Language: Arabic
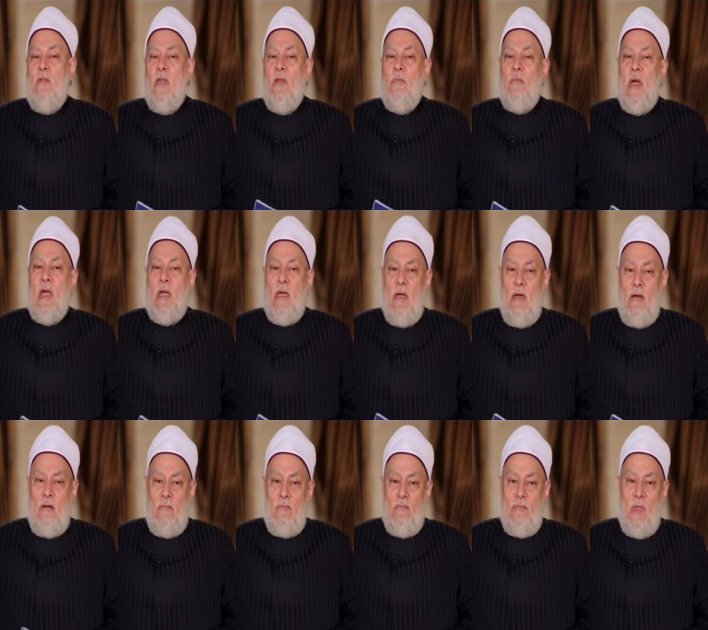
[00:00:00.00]
في
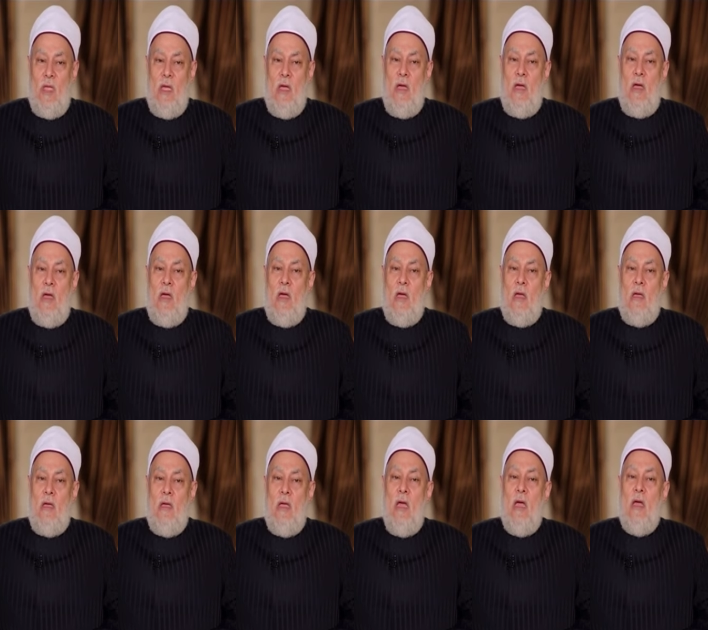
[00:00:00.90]
مكة
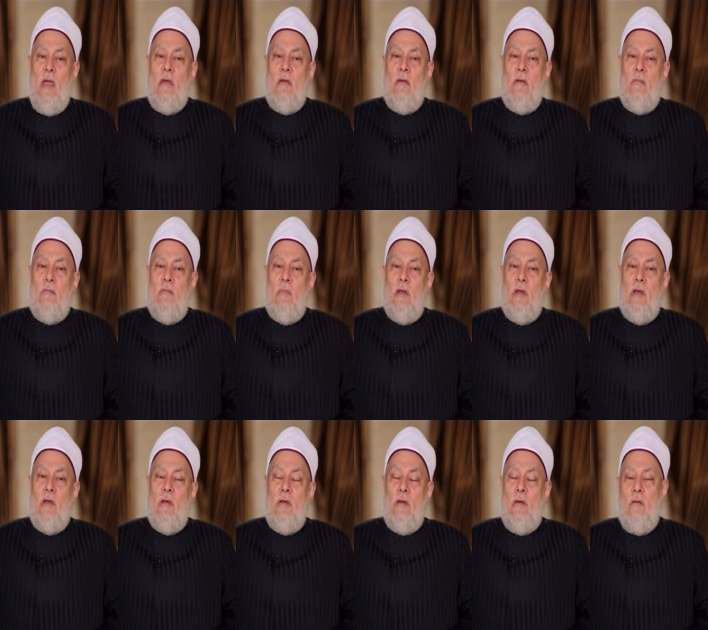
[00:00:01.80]
كان
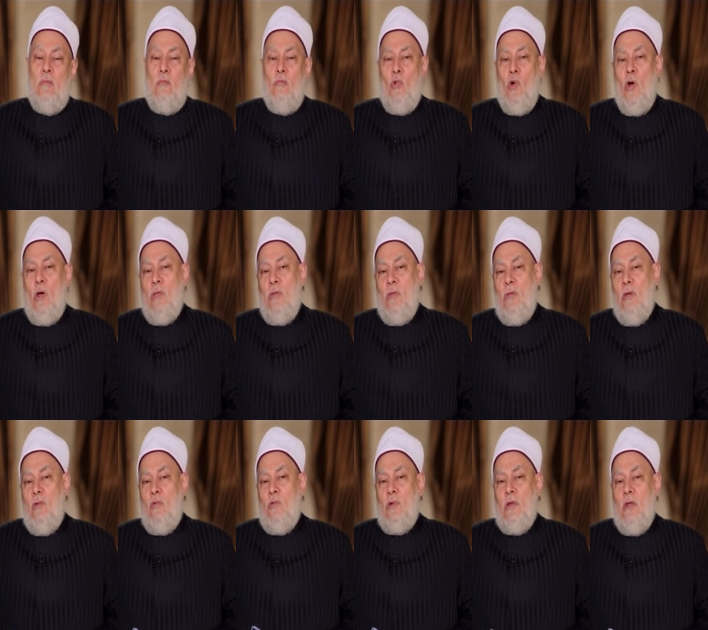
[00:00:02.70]

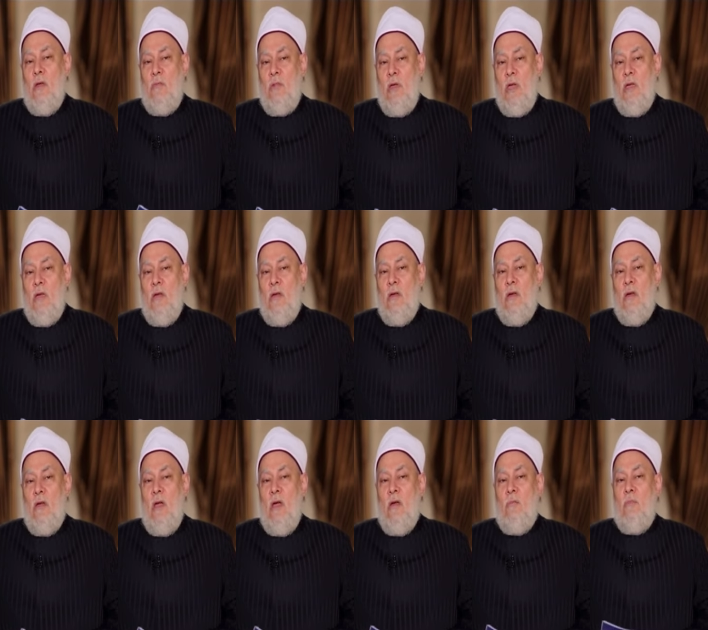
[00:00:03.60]
مؤذن النبي
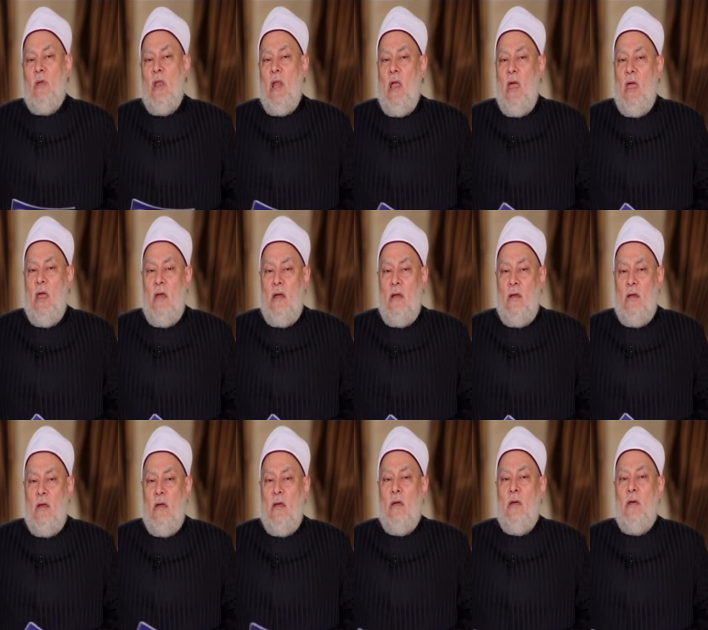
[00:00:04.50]
بلال
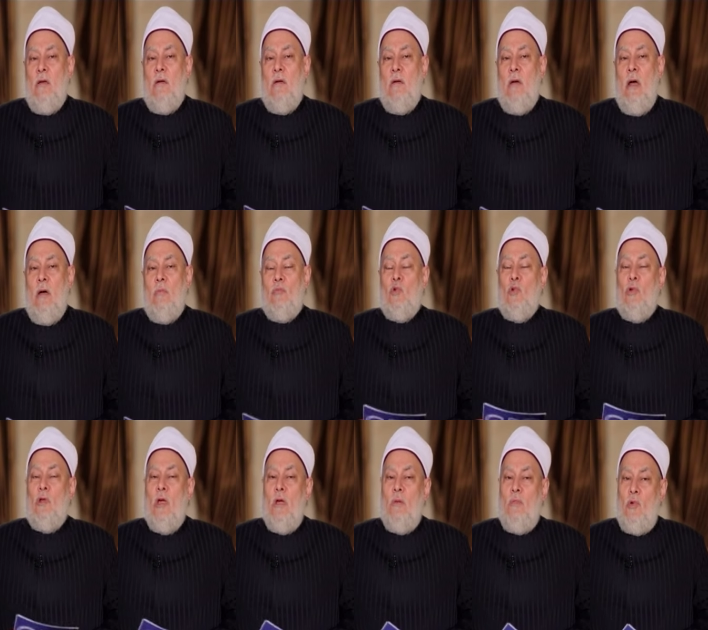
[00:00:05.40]
عبد
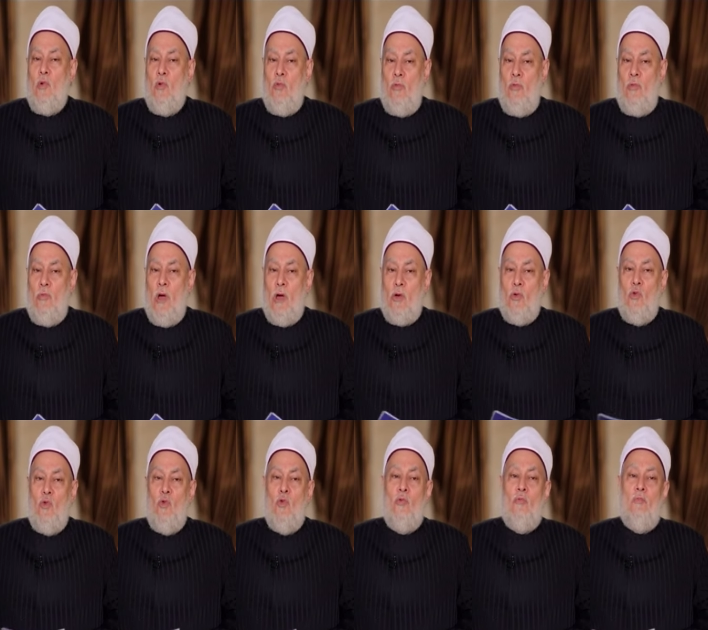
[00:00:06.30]
الله بن أم
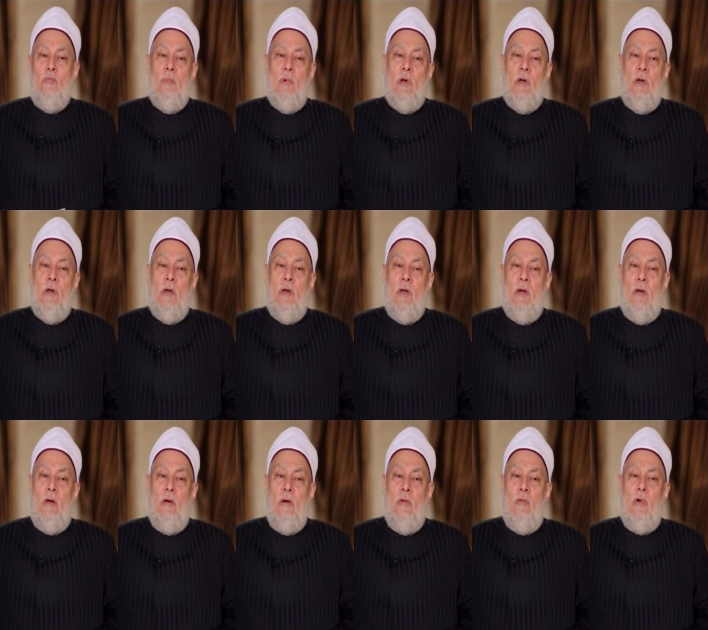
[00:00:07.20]
مكتوم
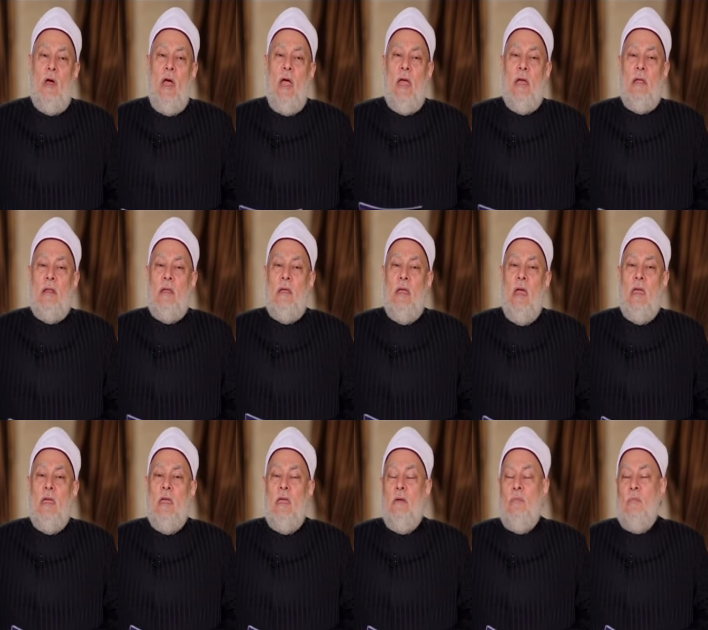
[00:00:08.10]
واحد
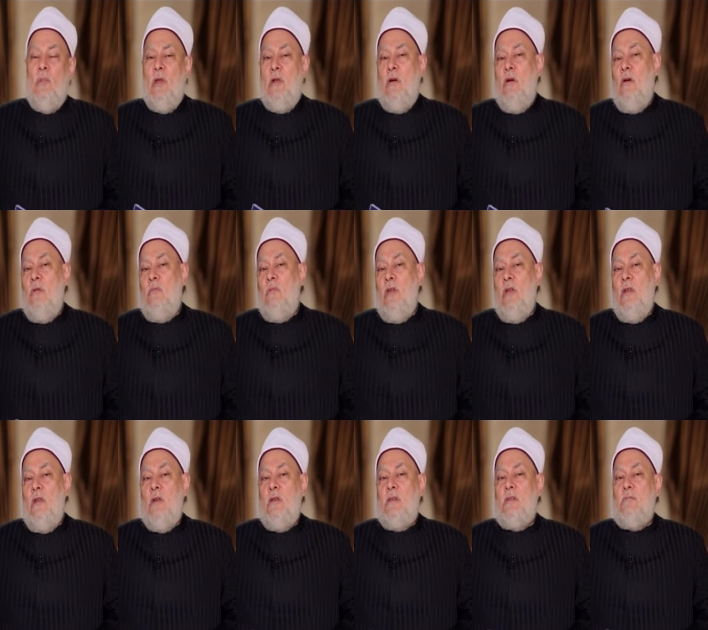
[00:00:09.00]
جاي من
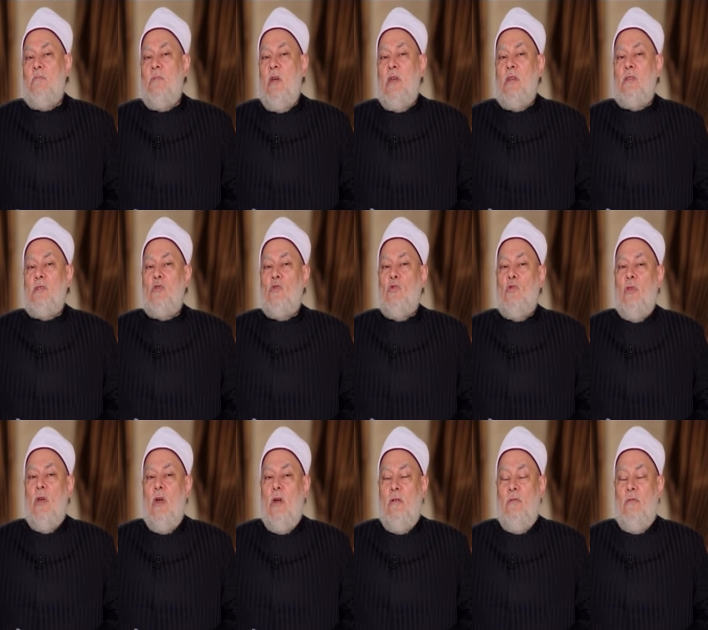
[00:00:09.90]
قبيلة اسمها
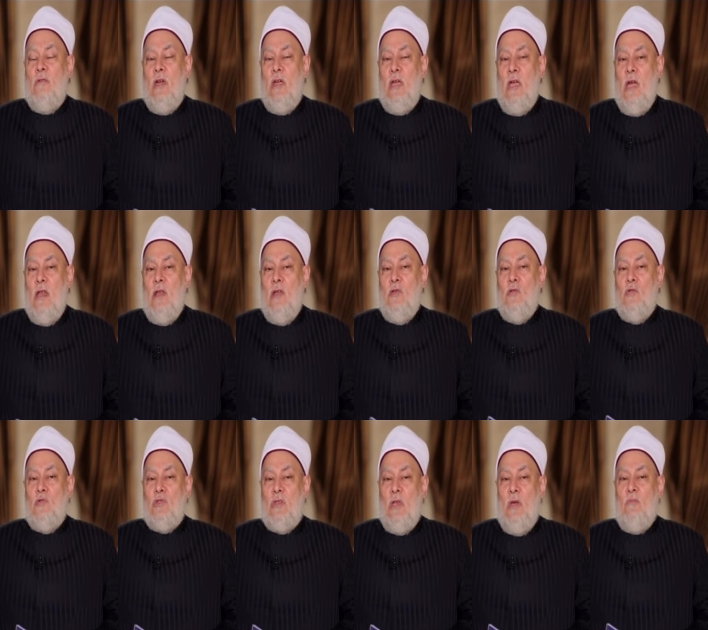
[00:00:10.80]
صداء
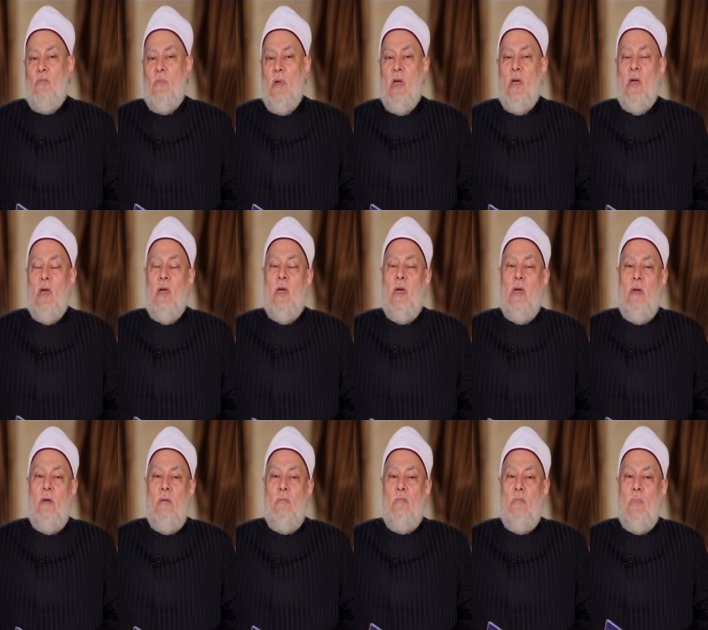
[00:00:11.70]
فكان يسمى
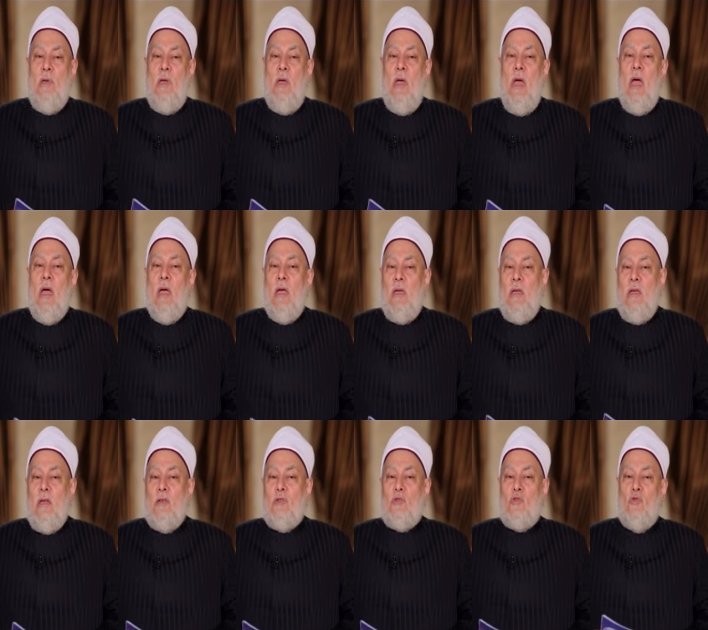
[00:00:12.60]

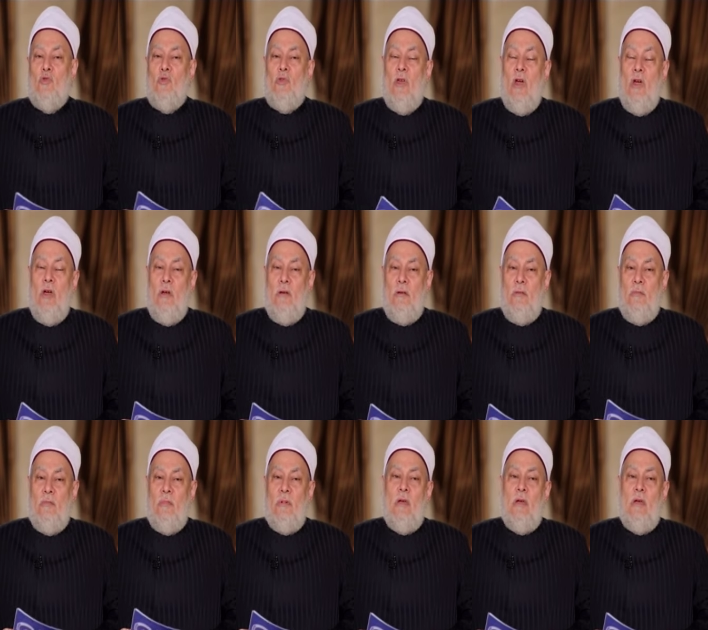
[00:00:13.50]
بأخي صداء